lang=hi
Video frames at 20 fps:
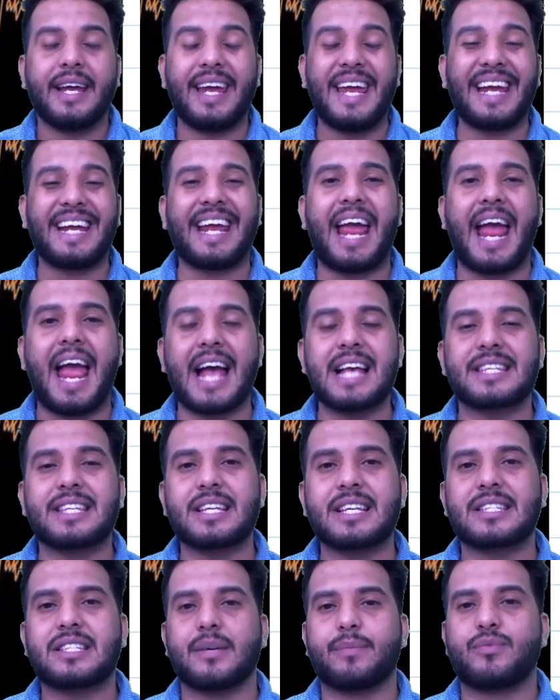एक
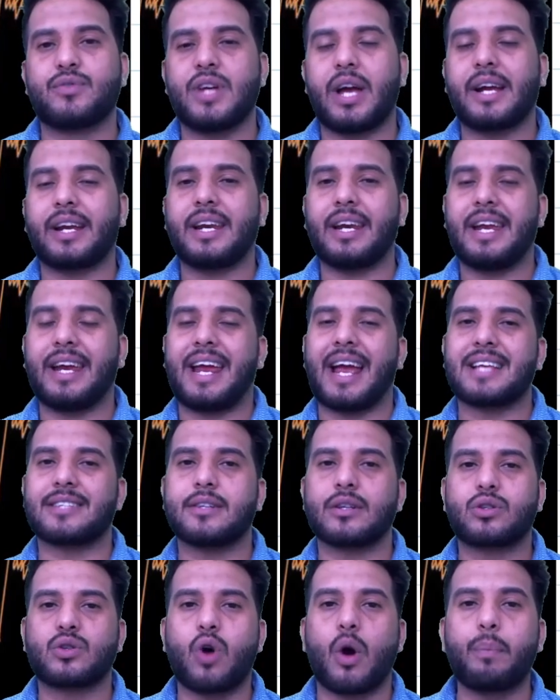ऐसा सब्जेक्ट एक
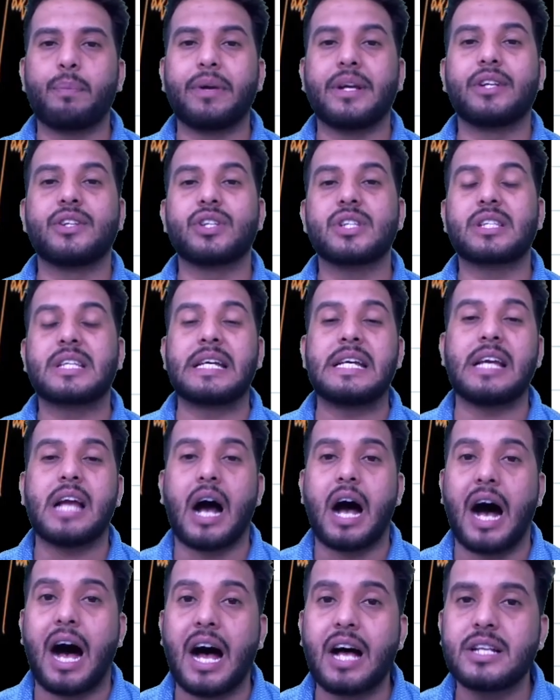ऐसा टॉपिक जिसकी
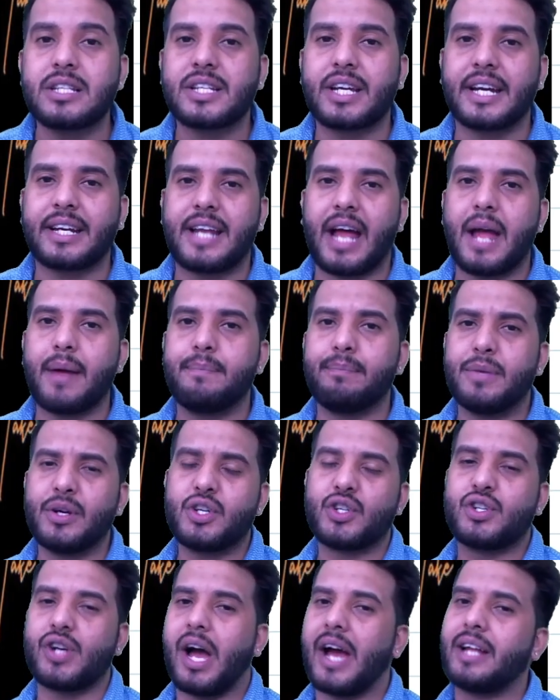आज के टाइम में
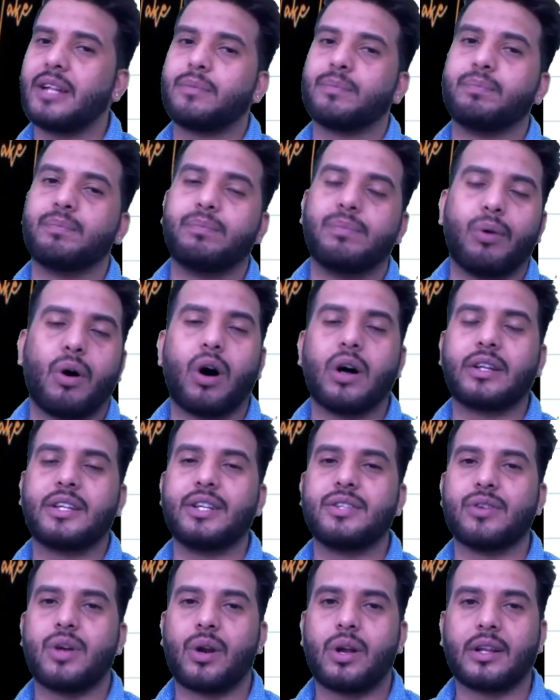शायद बहुत
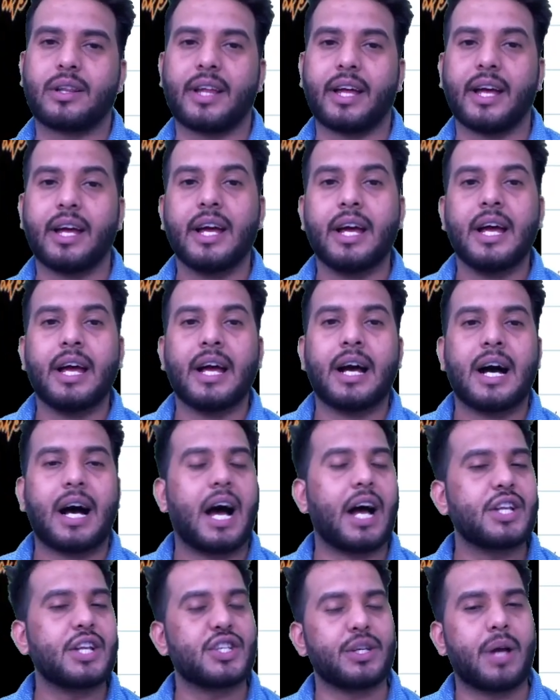ही ज़रूरत है
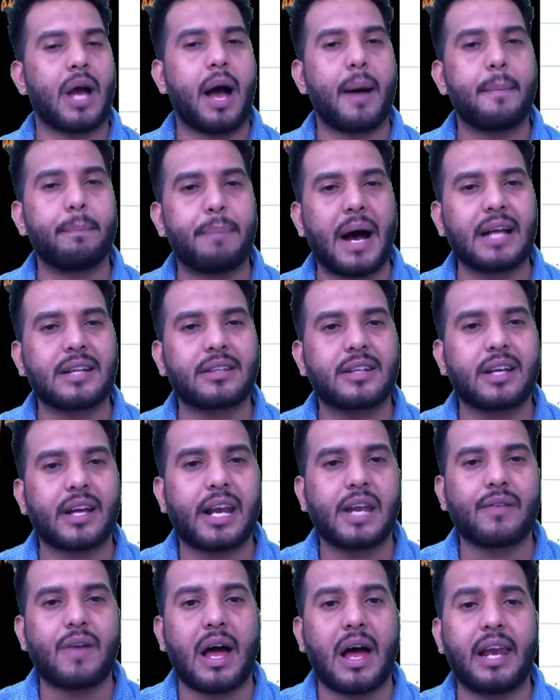हाँ जी हम बात
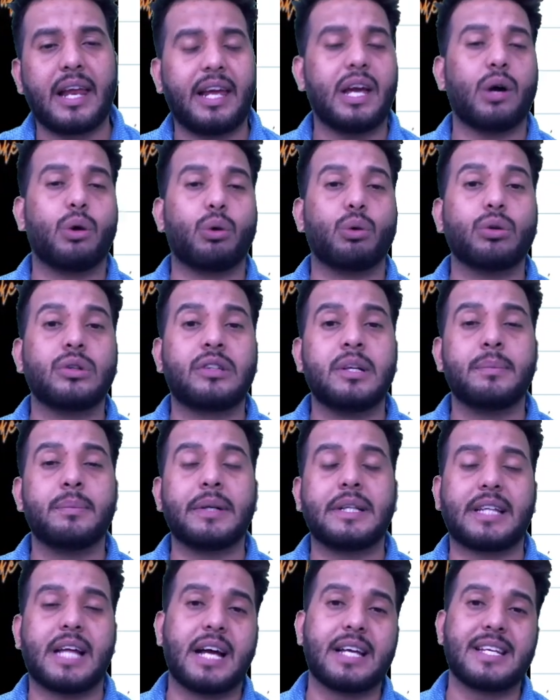करने वाले हैं
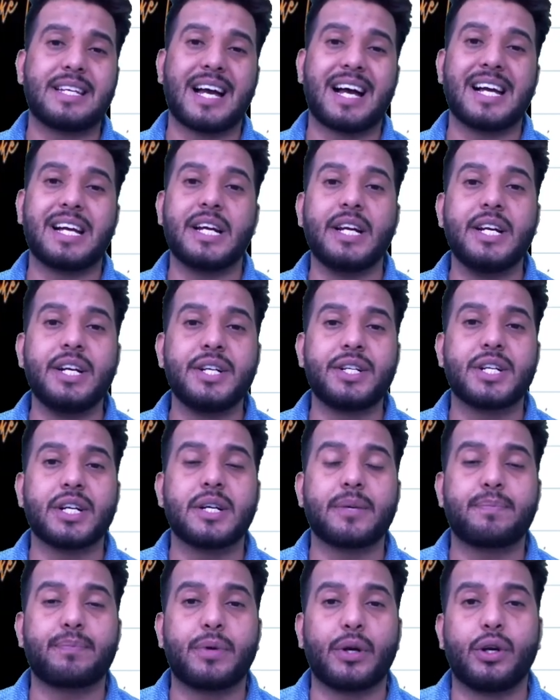उद्यमिता या
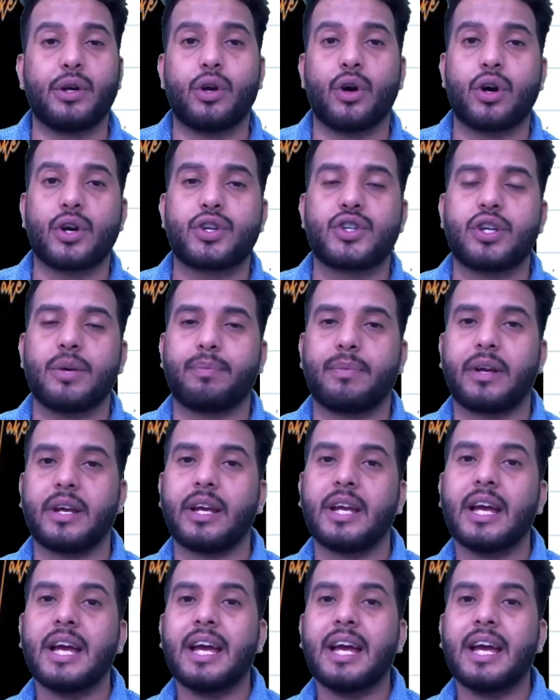इंटरप्रेन्योरशिप की